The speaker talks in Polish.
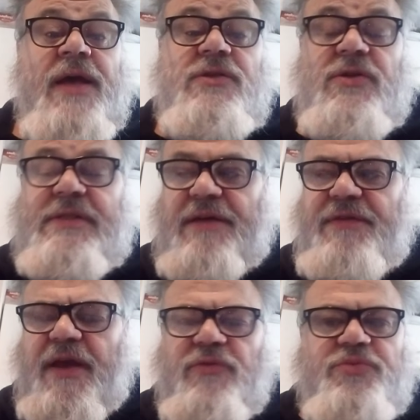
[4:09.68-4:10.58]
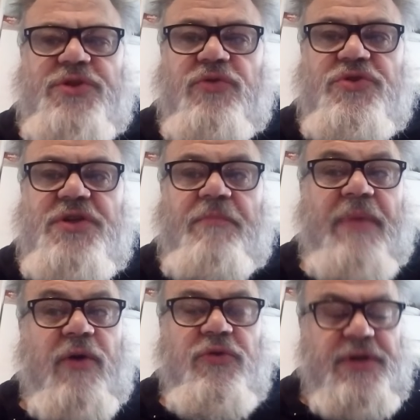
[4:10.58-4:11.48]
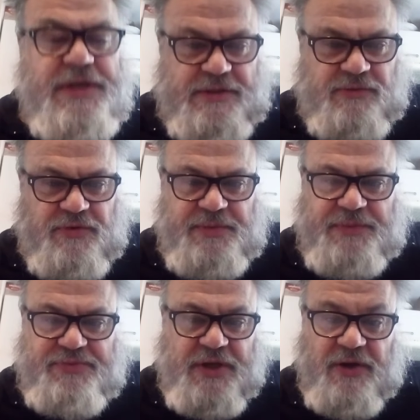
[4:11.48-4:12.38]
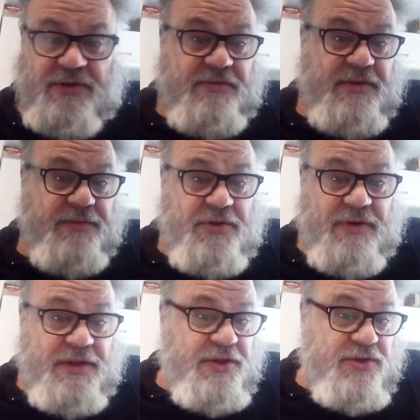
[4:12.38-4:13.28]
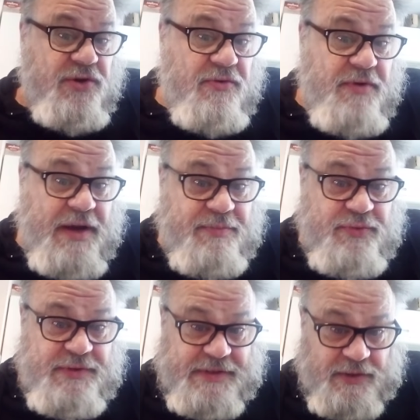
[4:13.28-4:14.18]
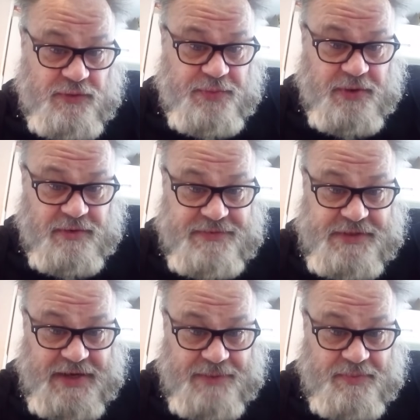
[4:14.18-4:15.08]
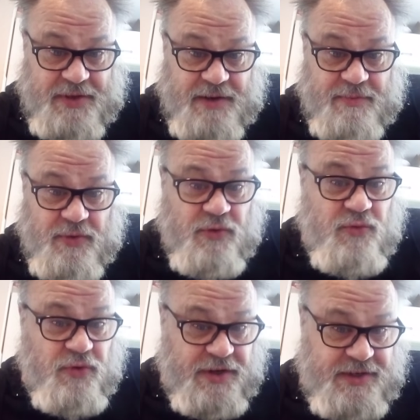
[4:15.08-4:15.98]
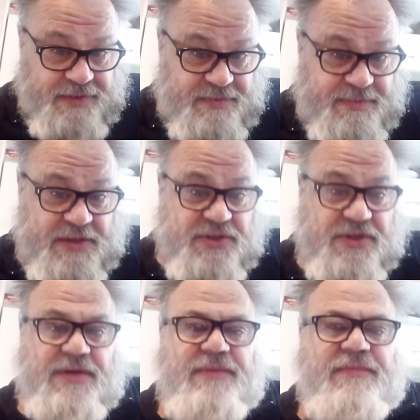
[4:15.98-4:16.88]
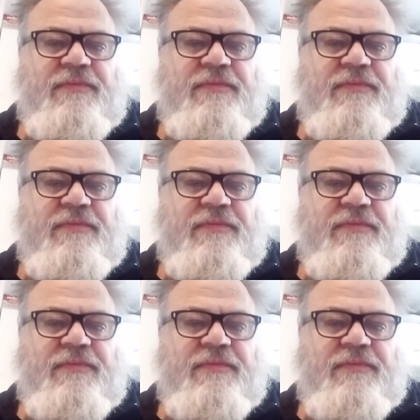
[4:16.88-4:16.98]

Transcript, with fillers: Zostawiają przeróżne pakunki, z którymi przychodzą na przykład kiszoną kapustę kupioną w sklepie albo ogórki z beczki.